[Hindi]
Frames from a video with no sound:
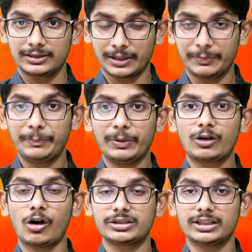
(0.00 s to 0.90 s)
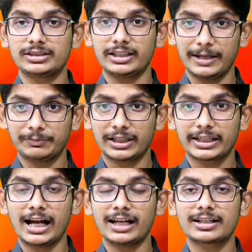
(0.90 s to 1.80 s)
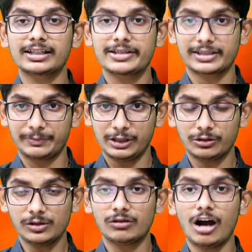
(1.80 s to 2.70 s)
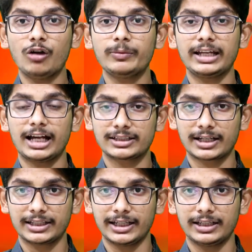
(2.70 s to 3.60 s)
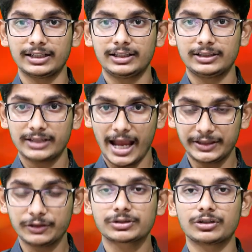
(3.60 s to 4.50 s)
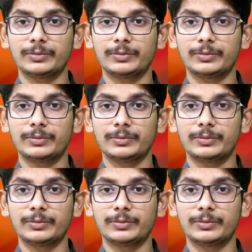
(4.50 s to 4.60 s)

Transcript: सभी प्रिकॉशंस ले अपना ख्याल रखें सभी को दुआओं में याद रखें थैंक यू सो